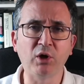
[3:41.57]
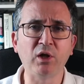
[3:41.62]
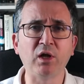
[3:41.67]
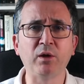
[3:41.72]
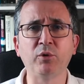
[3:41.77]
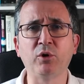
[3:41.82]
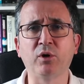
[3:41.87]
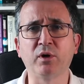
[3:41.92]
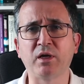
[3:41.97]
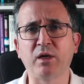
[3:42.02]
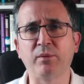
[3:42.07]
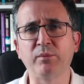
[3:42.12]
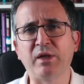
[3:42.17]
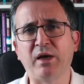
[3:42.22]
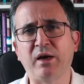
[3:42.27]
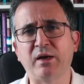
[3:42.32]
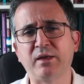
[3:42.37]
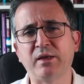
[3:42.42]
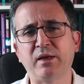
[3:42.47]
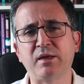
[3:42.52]
Böyle bir
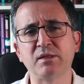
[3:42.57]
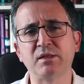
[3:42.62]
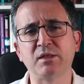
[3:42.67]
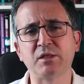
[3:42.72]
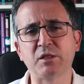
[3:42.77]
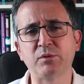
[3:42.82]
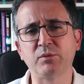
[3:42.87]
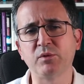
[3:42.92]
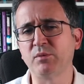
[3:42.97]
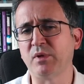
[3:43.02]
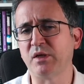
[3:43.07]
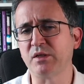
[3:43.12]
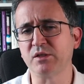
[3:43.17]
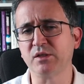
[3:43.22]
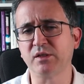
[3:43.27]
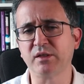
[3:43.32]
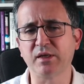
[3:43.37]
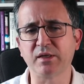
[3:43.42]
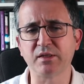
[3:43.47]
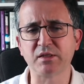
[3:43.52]
ortamda erken seçimin
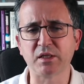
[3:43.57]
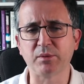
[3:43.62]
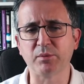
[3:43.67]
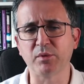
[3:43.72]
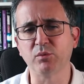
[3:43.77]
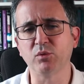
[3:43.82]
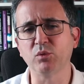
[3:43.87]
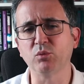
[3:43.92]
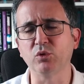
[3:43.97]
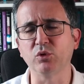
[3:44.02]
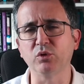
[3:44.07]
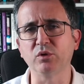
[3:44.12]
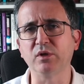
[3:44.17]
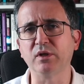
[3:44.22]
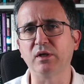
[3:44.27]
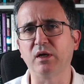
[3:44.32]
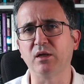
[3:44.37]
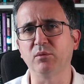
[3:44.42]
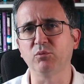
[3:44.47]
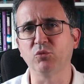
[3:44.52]
bence tek sebebi buydu
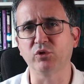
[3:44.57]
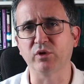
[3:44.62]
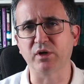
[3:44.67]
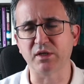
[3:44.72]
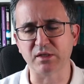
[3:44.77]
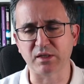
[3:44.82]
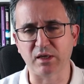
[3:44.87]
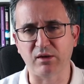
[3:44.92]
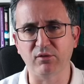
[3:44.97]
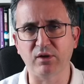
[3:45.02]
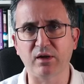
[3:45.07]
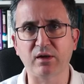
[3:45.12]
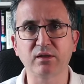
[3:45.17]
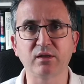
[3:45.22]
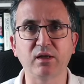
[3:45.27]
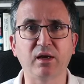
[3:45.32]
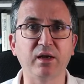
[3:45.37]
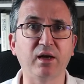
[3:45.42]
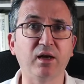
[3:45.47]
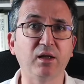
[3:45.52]
yani. Bu
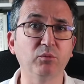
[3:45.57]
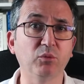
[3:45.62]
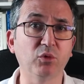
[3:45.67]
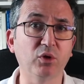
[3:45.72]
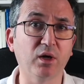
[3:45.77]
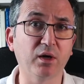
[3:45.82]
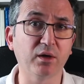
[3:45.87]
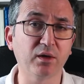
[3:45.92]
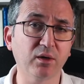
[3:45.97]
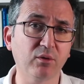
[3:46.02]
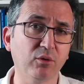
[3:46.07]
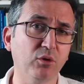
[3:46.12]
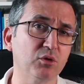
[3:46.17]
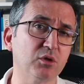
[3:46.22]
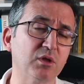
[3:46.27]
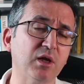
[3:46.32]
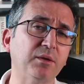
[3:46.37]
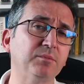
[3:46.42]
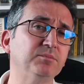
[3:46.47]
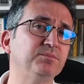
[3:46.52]
rezervler dayanmıyor artık o
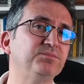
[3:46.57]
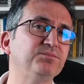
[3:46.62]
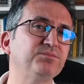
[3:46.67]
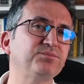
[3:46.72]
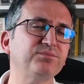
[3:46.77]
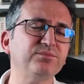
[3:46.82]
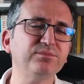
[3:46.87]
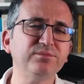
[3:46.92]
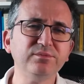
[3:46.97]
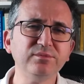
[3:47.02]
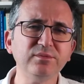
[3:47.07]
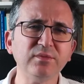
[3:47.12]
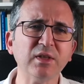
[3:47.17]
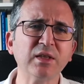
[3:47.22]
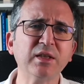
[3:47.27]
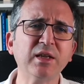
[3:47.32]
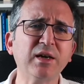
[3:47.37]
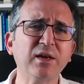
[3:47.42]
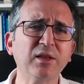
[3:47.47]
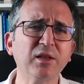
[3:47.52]
yüzden
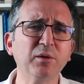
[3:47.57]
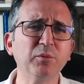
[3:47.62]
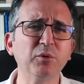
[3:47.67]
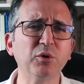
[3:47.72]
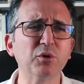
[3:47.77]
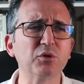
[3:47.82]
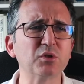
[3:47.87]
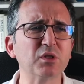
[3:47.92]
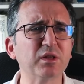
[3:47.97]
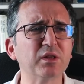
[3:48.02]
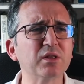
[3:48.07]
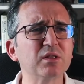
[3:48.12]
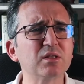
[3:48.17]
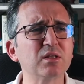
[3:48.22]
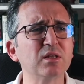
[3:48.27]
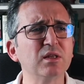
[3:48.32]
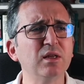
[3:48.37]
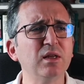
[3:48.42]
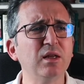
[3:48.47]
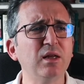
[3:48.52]
ne alabiliyorsanız
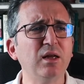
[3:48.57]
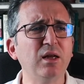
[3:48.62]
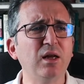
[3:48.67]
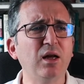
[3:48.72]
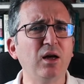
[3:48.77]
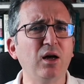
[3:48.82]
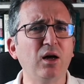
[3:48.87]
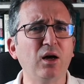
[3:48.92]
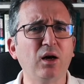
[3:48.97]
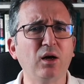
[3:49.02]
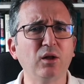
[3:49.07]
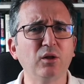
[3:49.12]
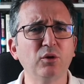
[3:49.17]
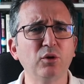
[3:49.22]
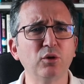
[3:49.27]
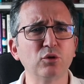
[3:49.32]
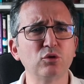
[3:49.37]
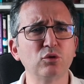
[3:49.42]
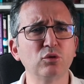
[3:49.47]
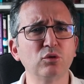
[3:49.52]

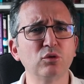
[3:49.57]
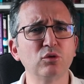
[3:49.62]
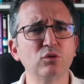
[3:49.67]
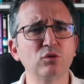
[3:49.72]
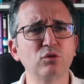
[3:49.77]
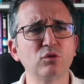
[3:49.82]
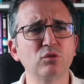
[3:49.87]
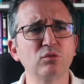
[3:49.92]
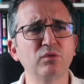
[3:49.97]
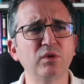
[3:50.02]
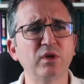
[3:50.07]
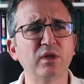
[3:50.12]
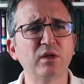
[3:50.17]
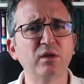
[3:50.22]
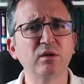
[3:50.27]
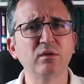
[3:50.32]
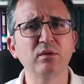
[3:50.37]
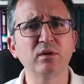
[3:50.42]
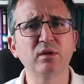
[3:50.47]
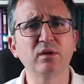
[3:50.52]
alıyorsunuz ve
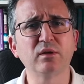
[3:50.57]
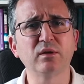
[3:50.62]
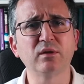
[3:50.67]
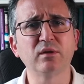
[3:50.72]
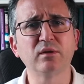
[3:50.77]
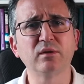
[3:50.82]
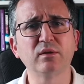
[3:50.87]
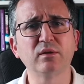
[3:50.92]
e,